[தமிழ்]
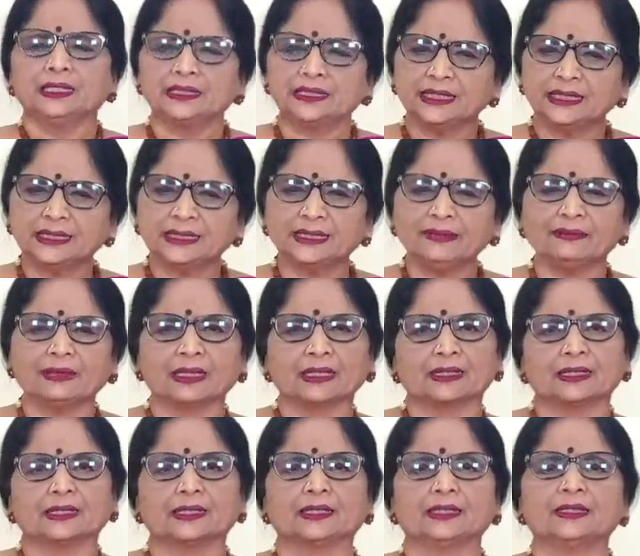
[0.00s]
ஜிட்டி
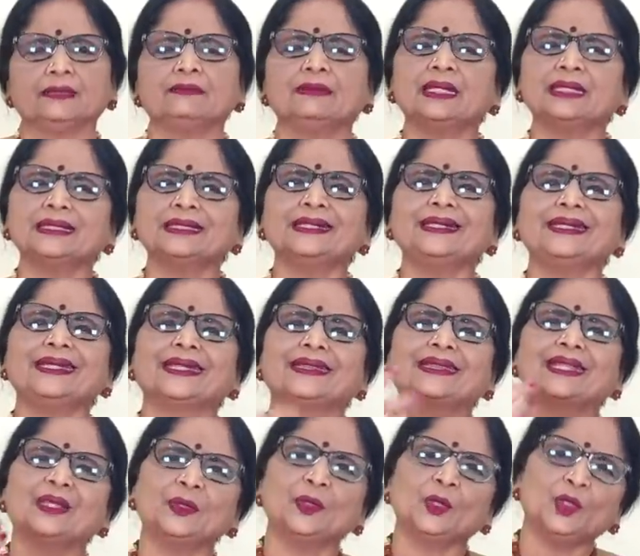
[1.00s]
விளக்கு இருக்குது விளக்குகள்
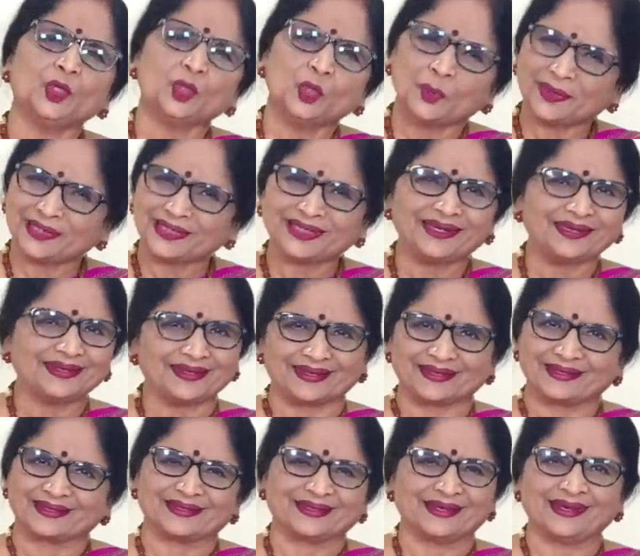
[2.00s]
எத்தனையோ ரூபத்தில்
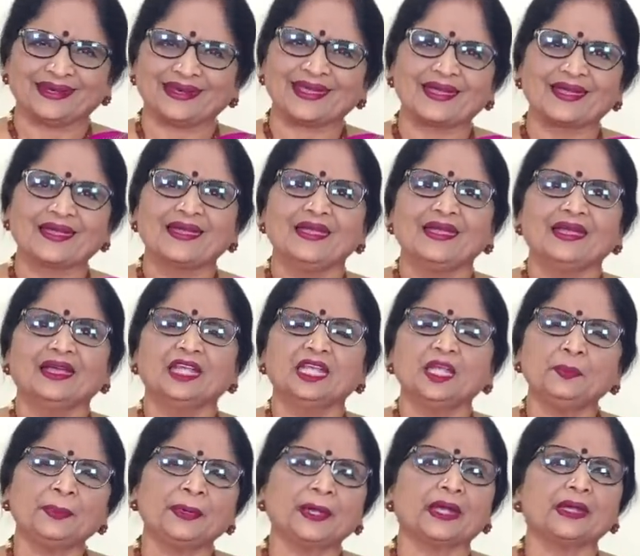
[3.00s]
இருக்குது இல்லையா
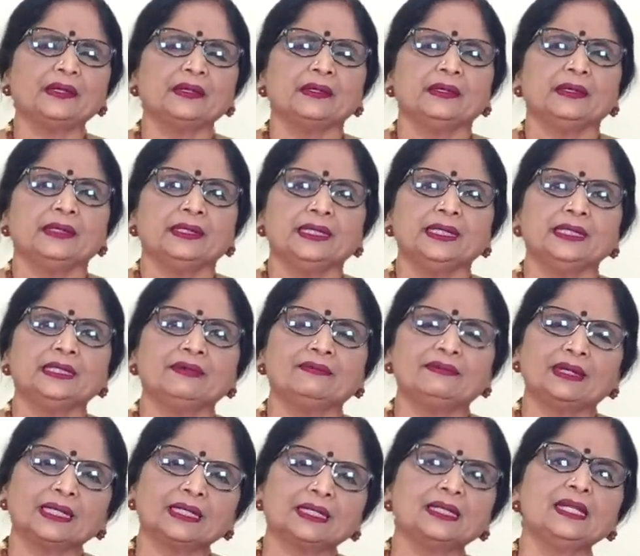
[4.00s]
இப்போ இந்த
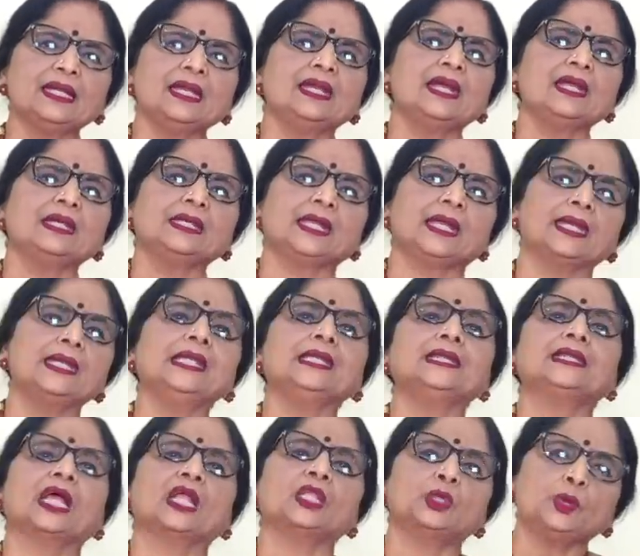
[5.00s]
விளக்குகள் எல்லாம் என்ன
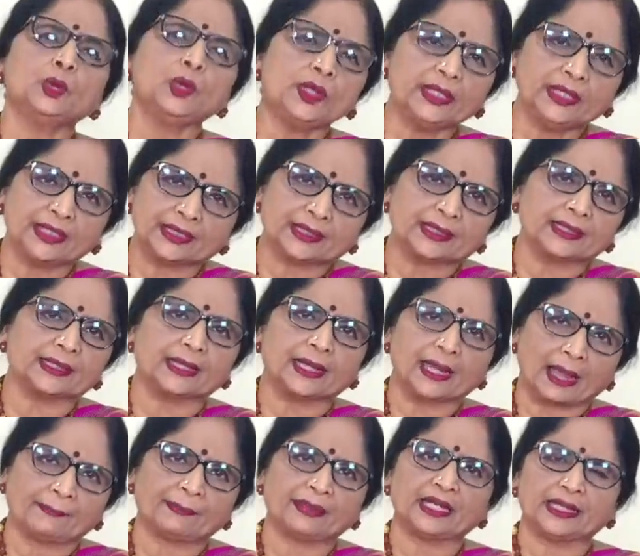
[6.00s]
தத்துவம் இருக்குது
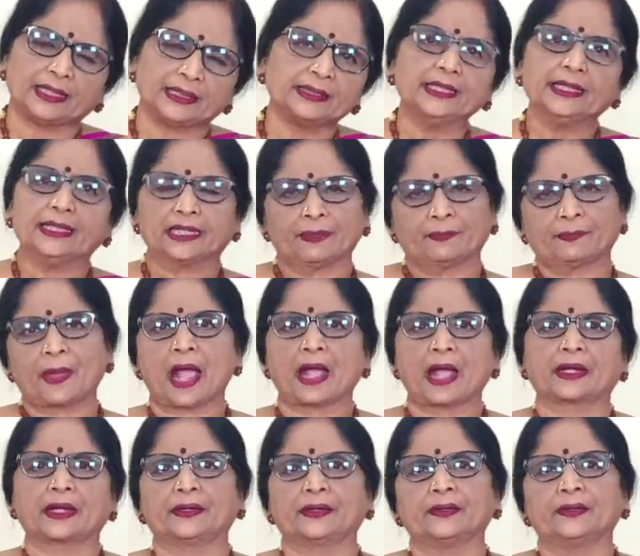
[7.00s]
அப்படிங்கிறத நீங்கள்
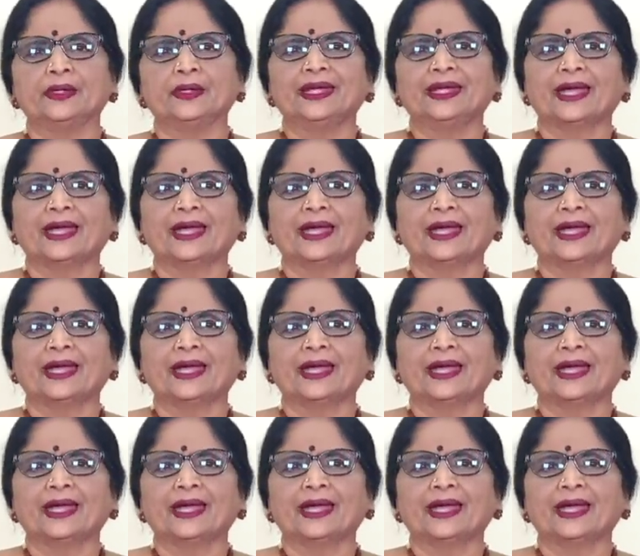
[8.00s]
பார்க்கணும்